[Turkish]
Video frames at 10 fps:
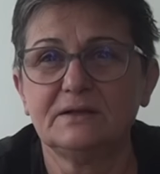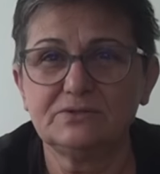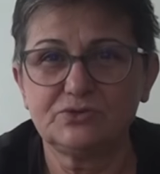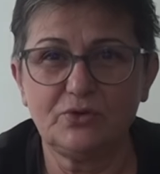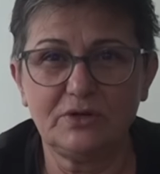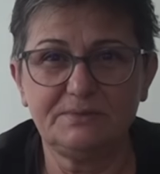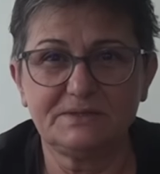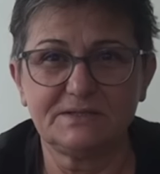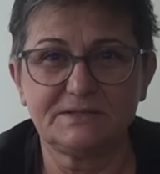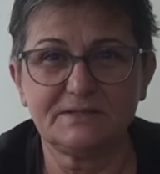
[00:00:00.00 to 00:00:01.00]
şöyle bir
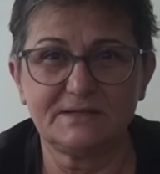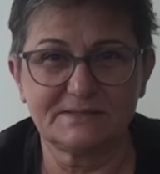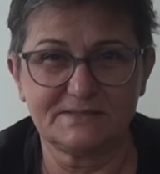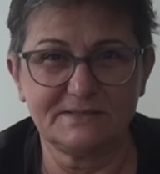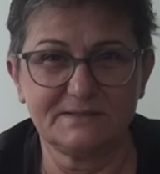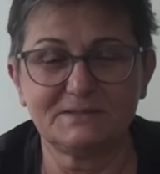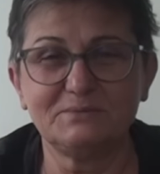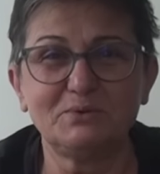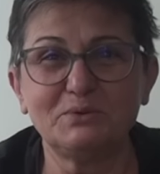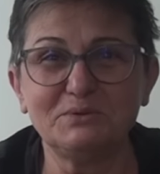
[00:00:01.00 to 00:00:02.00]
titrer
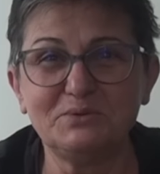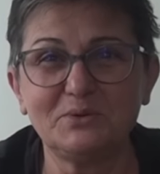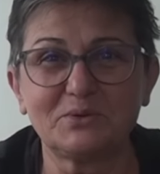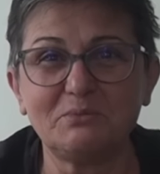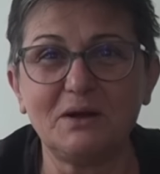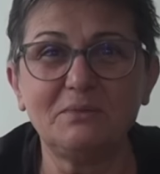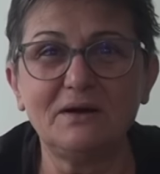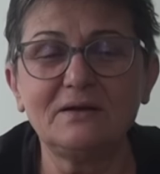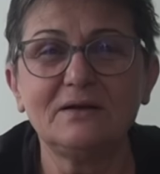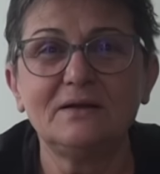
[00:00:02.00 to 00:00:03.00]
gibi oluyorum ama